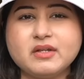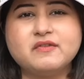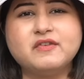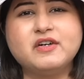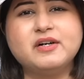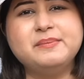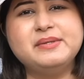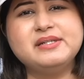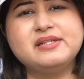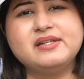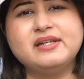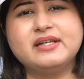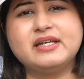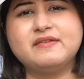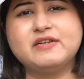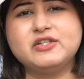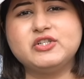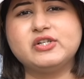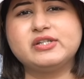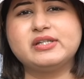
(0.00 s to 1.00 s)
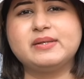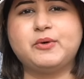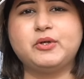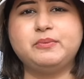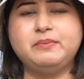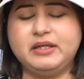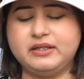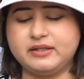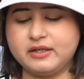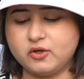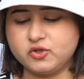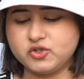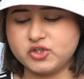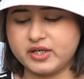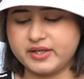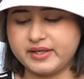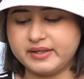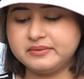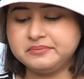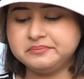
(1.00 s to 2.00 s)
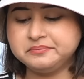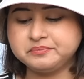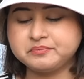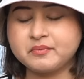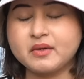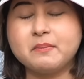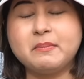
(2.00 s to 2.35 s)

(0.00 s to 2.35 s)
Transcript: वर्मिसली हम्म, के वजह से बहुत मीठा हो जा रहा है